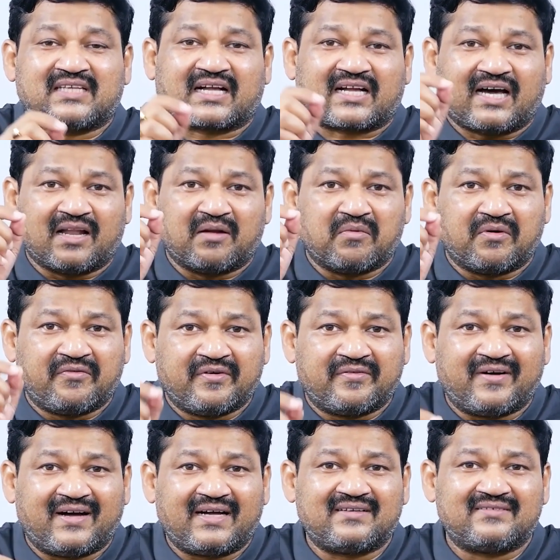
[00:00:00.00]
సకాలంలో
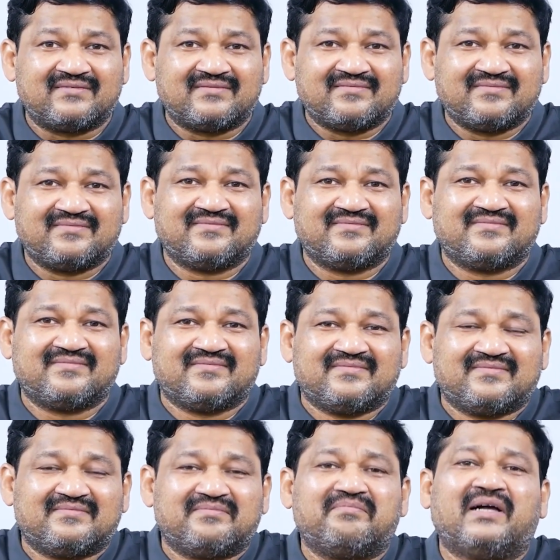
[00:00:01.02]
వివాహం
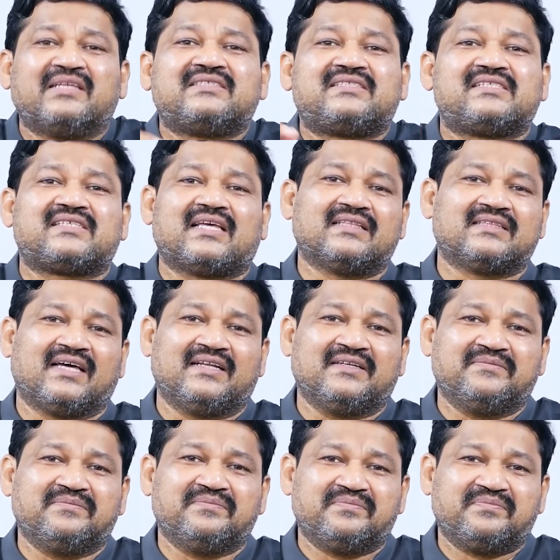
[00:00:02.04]
మంచి
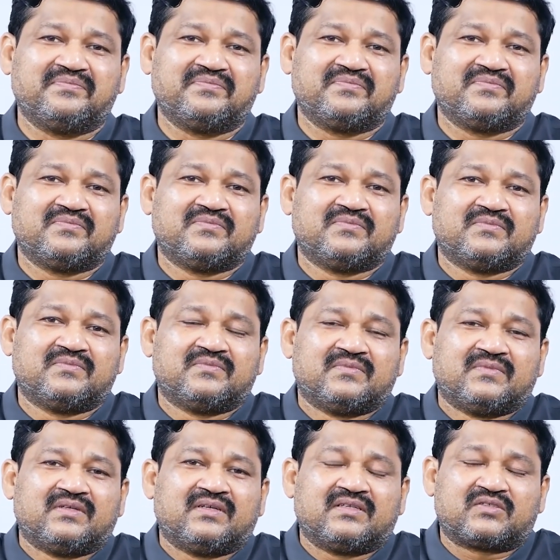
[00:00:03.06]
సంతానం
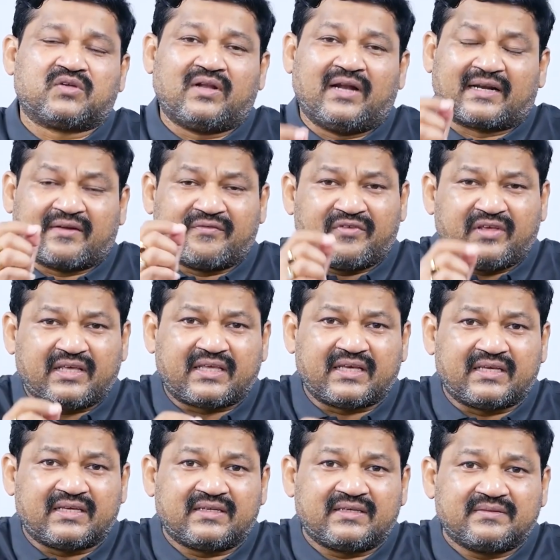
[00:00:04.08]
సో లెటర్
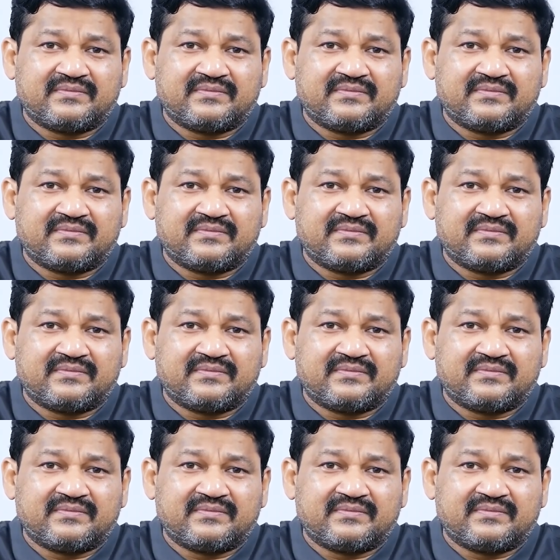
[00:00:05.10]
వికి